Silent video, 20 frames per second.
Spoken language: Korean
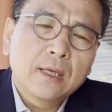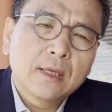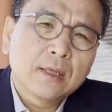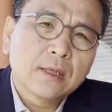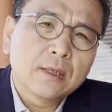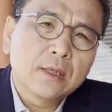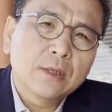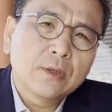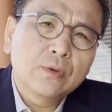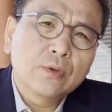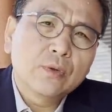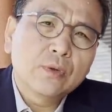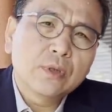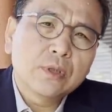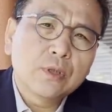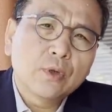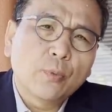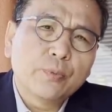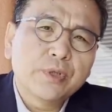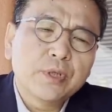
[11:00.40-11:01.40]
그리고
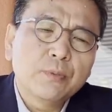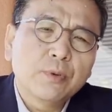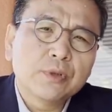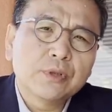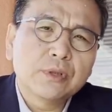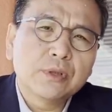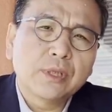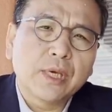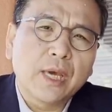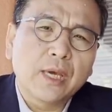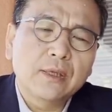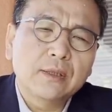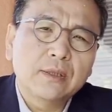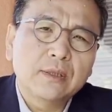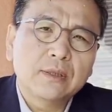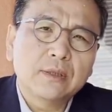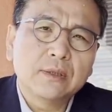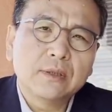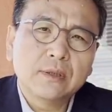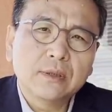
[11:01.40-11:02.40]
그 옵티머스
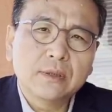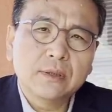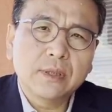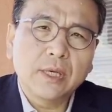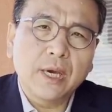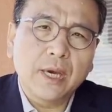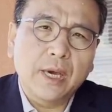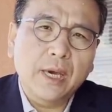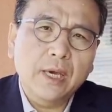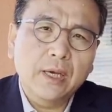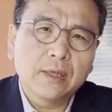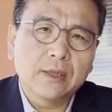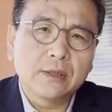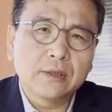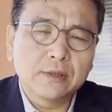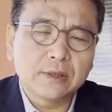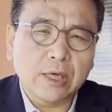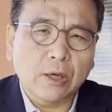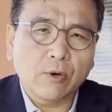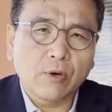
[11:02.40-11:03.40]
게이트의
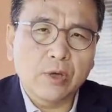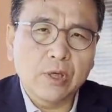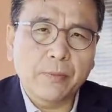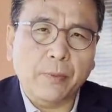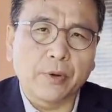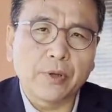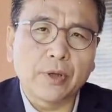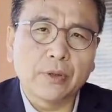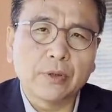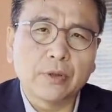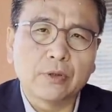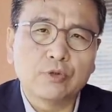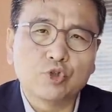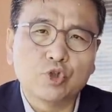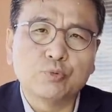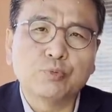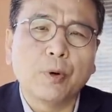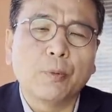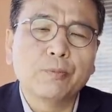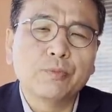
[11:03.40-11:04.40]
그 사건을 벌였던
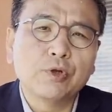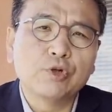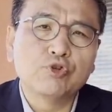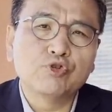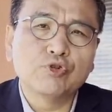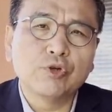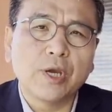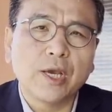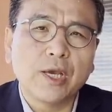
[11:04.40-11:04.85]
주범들 중에